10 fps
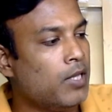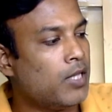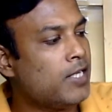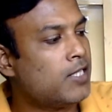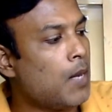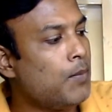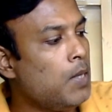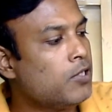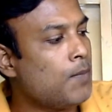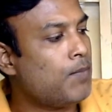তাই
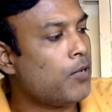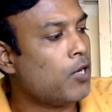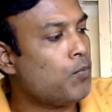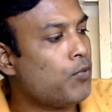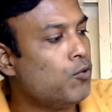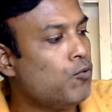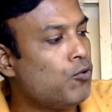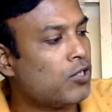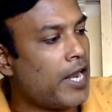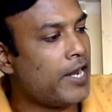সাবলিমিশন পেপারের উপরে দুটো
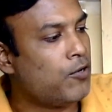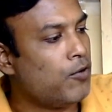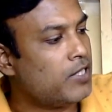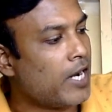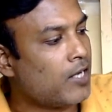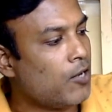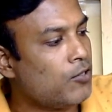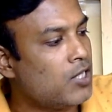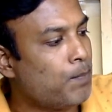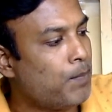সাইড রয়েছে একটা
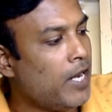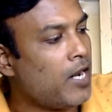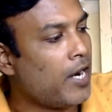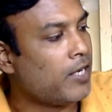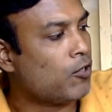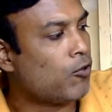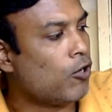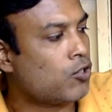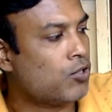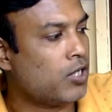হচ্ছে প্লেন আর একটি
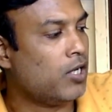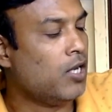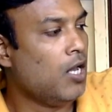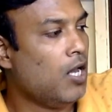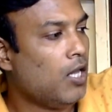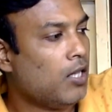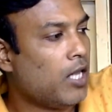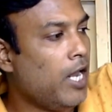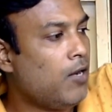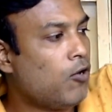খসখসে তা
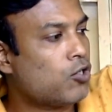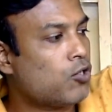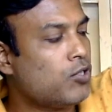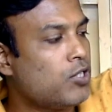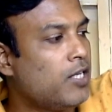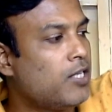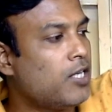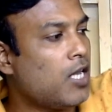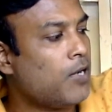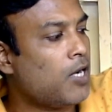এই খসখসে
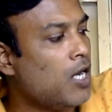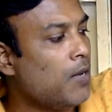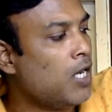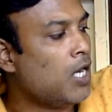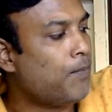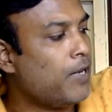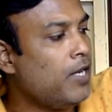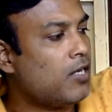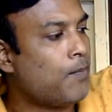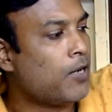দিকটাতে আপনারা নেবেন না প্রিন্ট
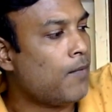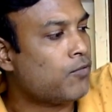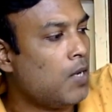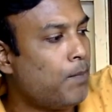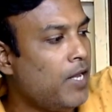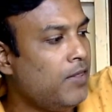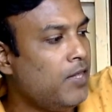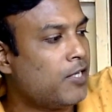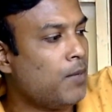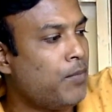আপনারা সবসময় প্লেন
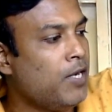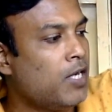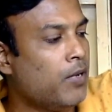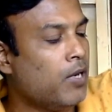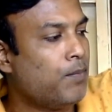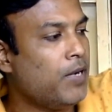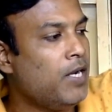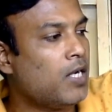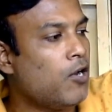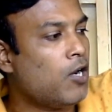দিকটাতে প্রিন্ট নেবেন প্রিন্ট
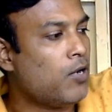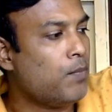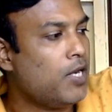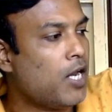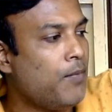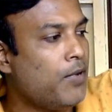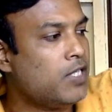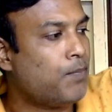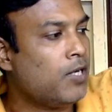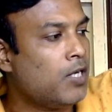নেওয়ার পর মিরার ইমেজে
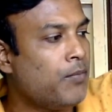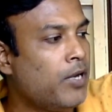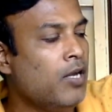প্রিন্ট নেবেন